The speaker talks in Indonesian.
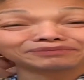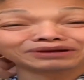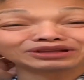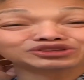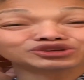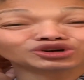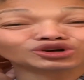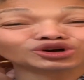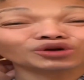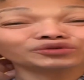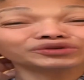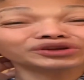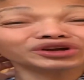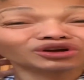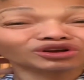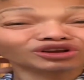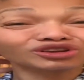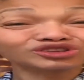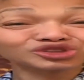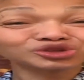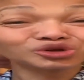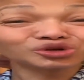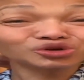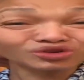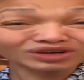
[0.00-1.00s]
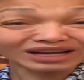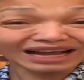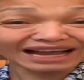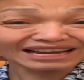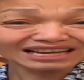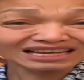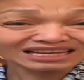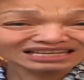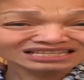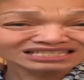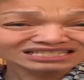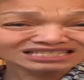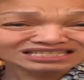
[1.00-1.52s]
Pak Jokowi orang Solo
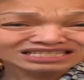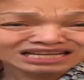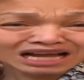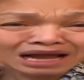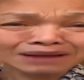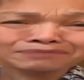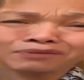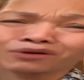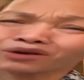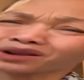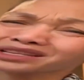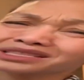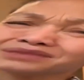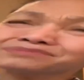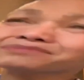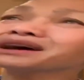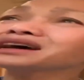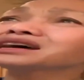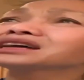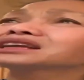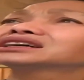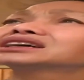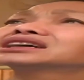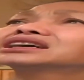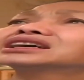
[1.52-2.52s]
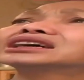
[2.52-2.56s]
kan apa orang semua